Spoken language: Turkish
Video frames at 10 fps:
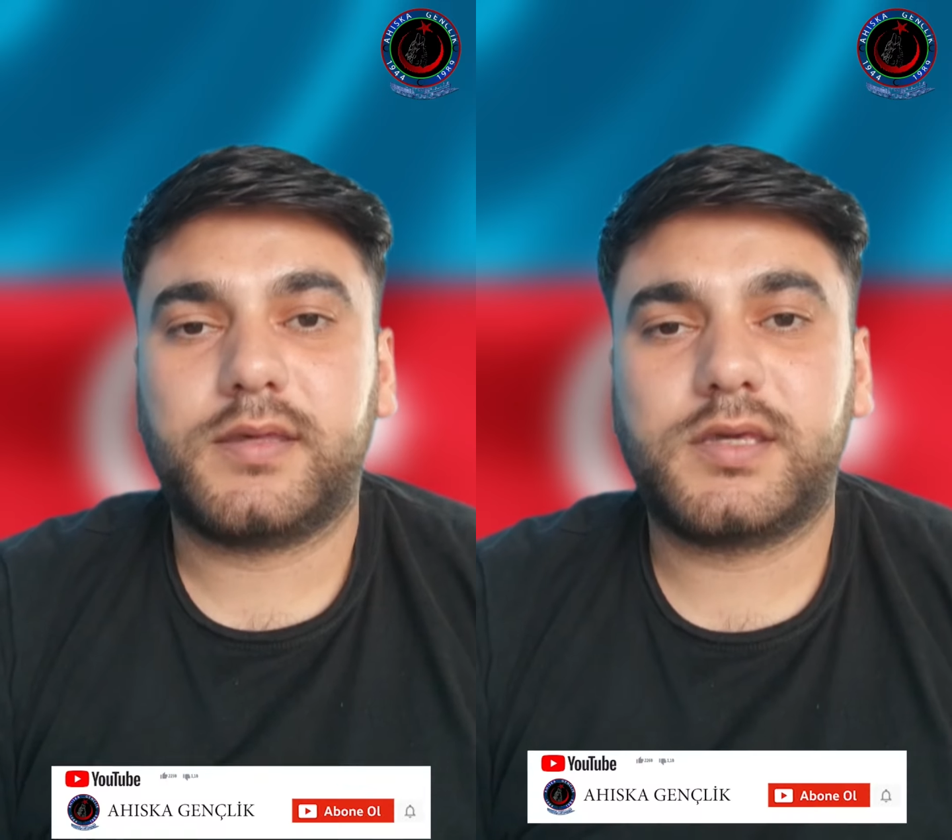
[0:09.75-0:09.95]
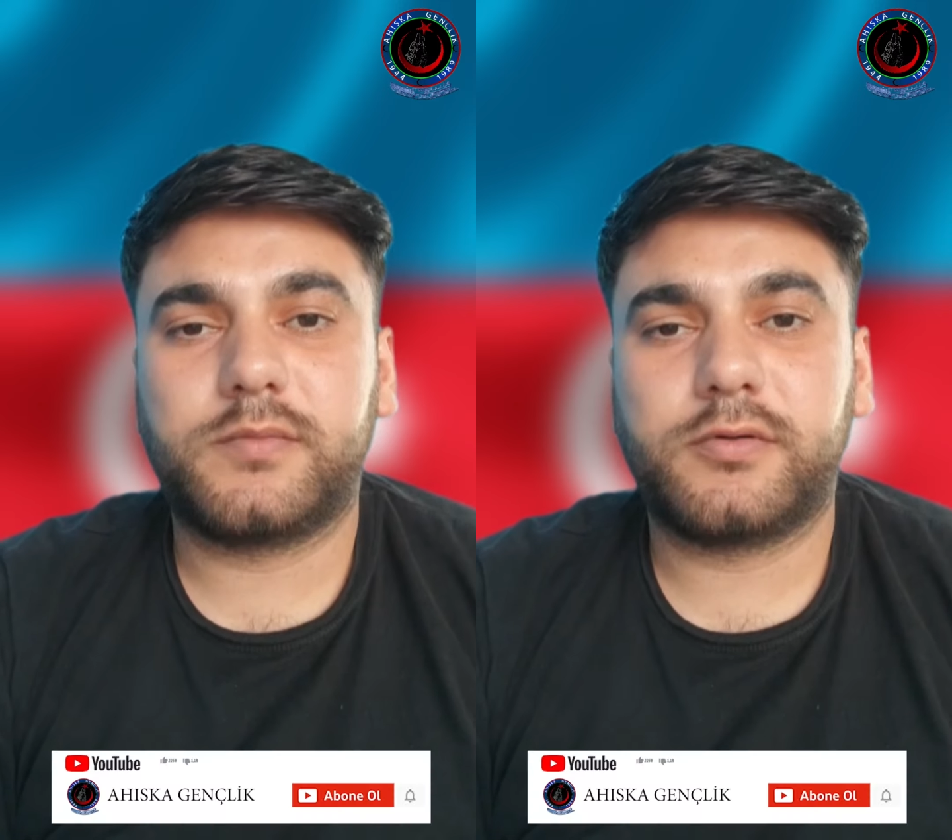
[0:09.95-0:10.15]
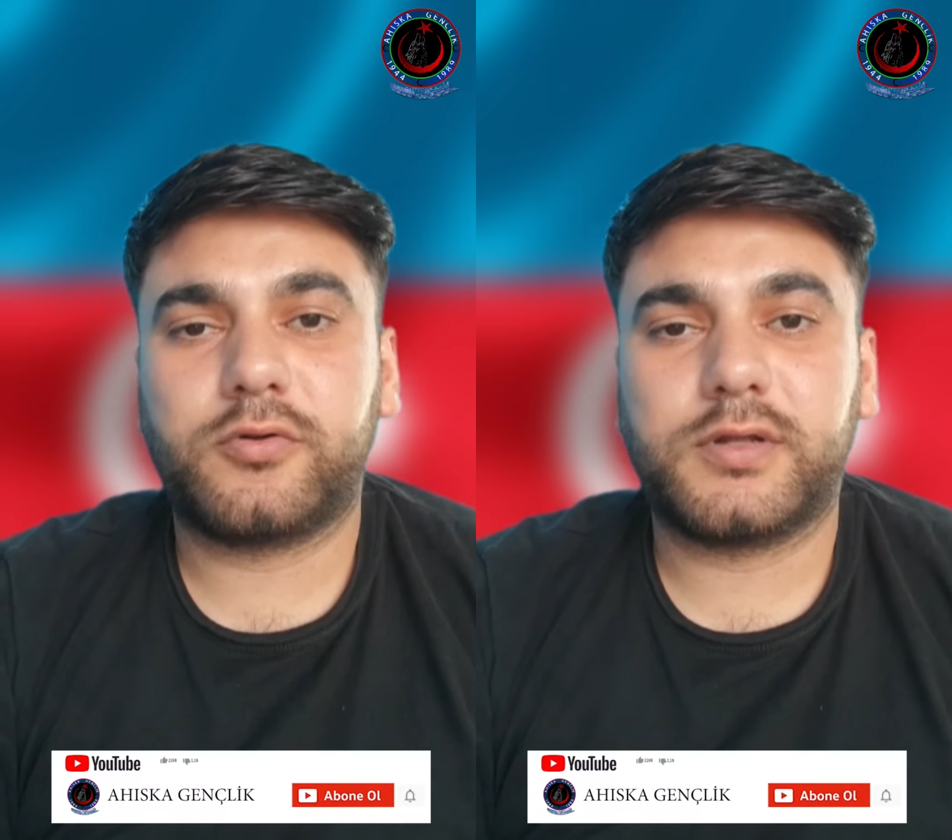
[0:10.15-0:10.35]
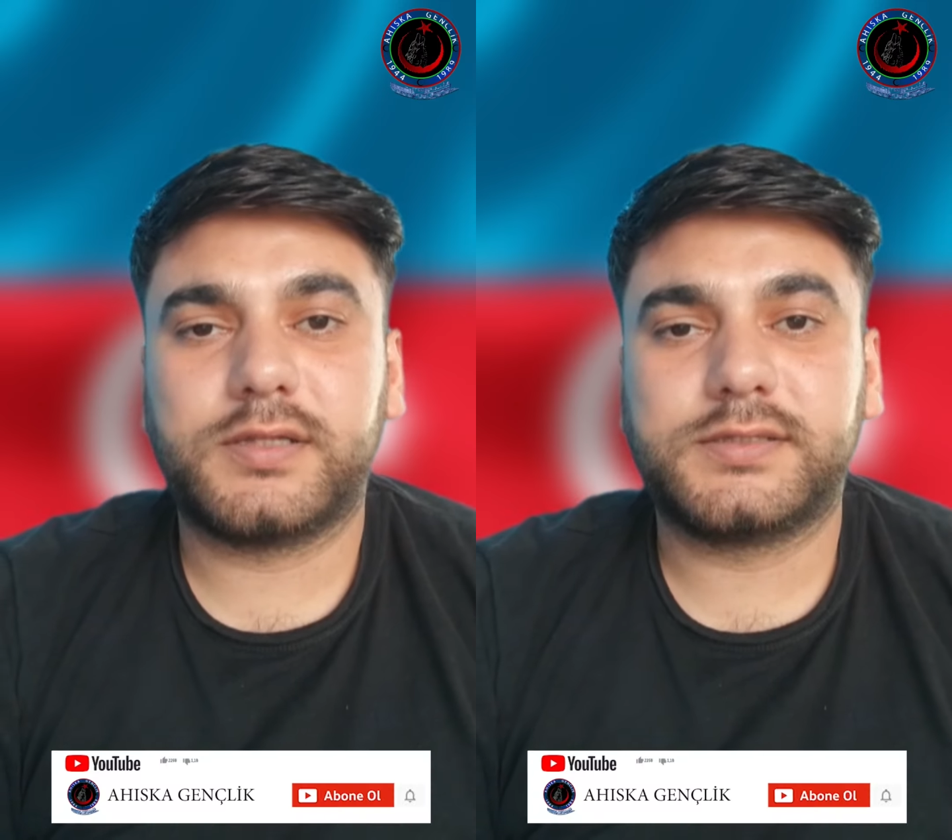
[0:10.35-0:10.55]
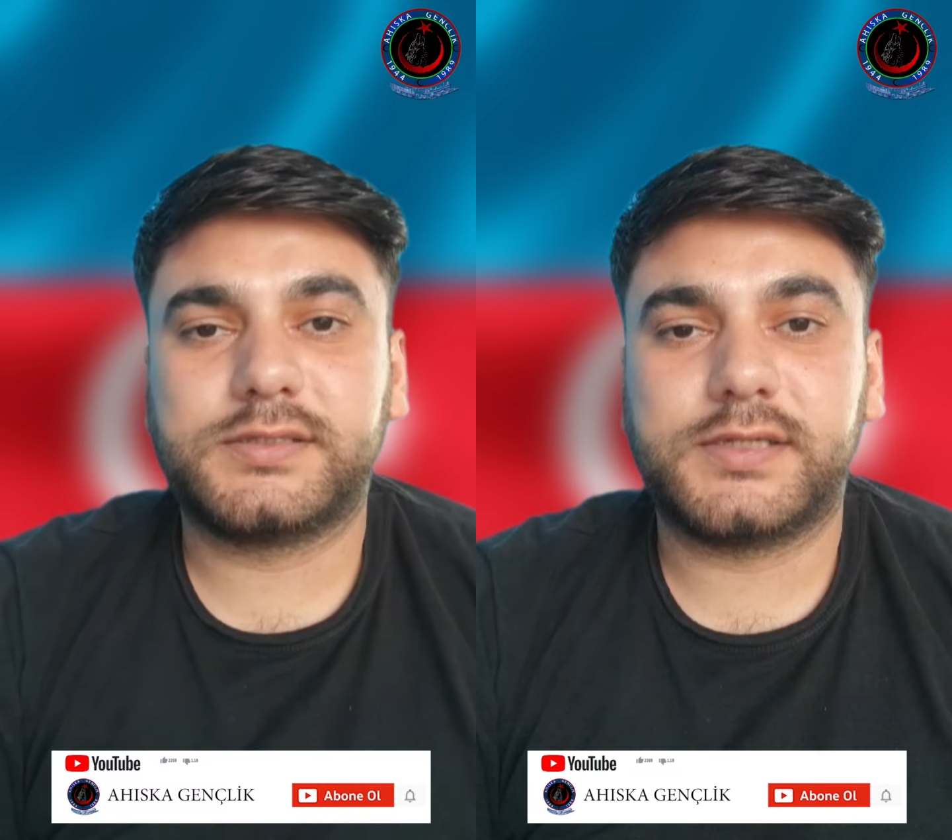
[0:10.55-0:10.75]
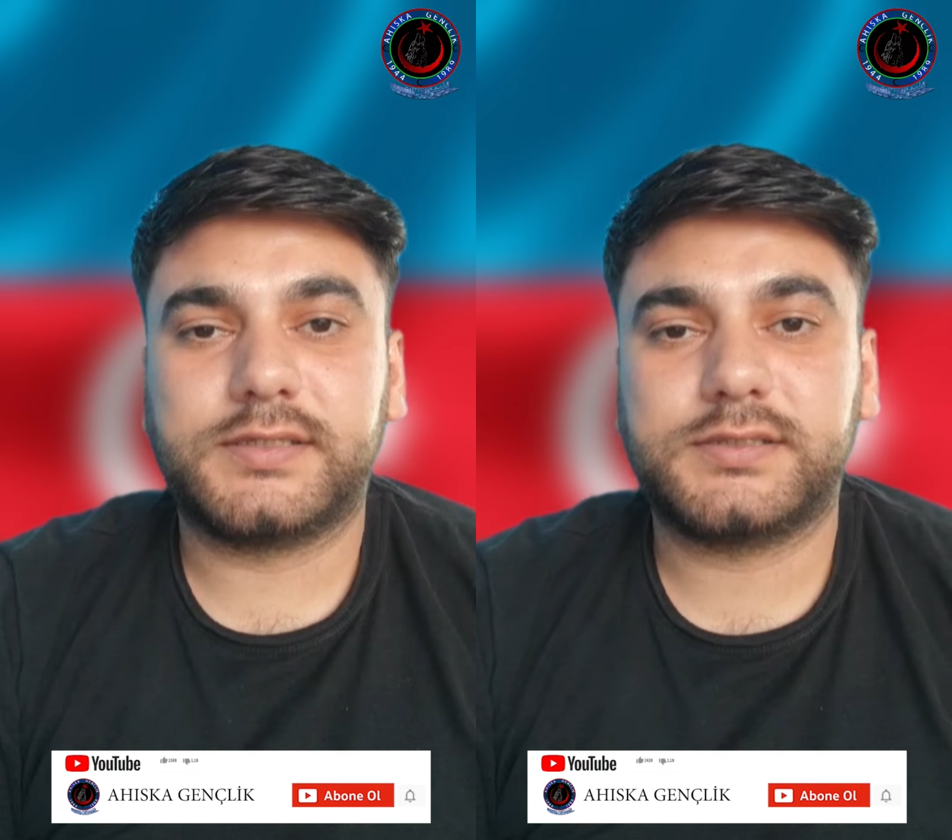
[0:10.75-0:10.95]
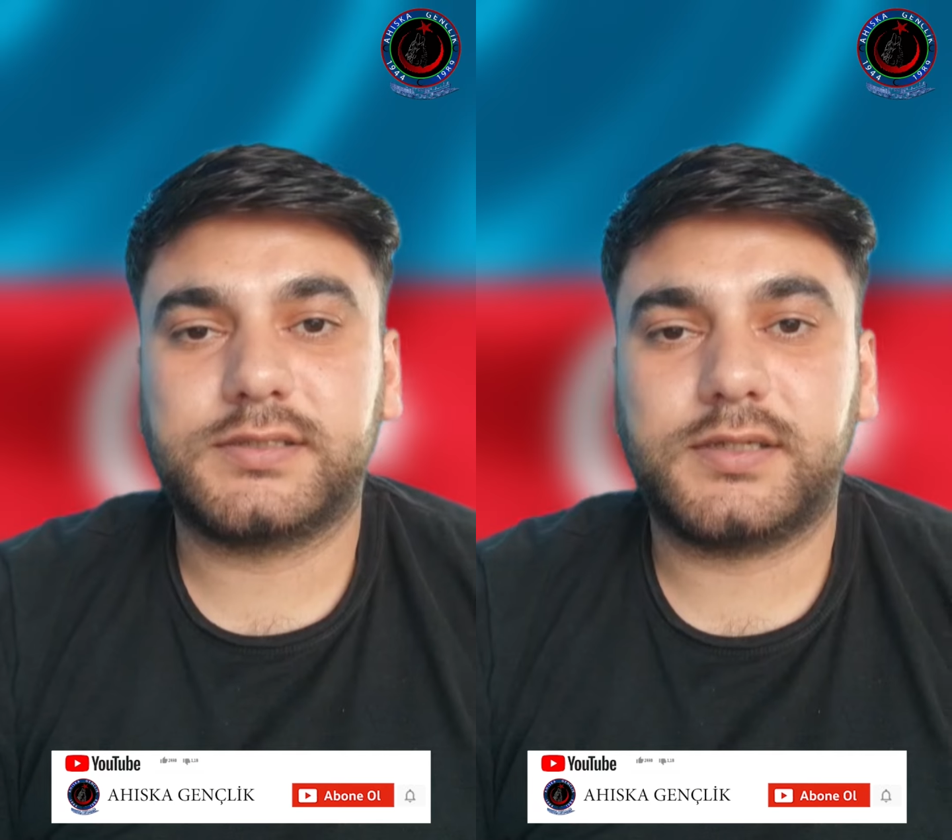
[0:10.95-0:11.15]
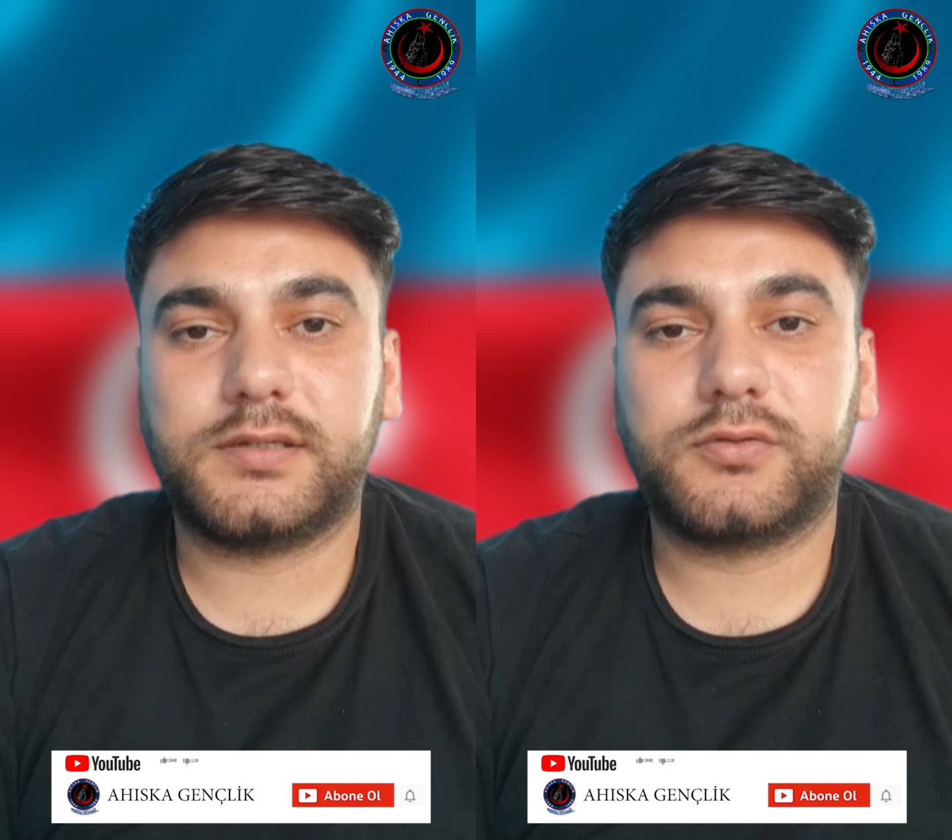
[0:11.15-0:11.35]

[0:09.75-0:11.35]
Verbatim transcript: 2016 senesinde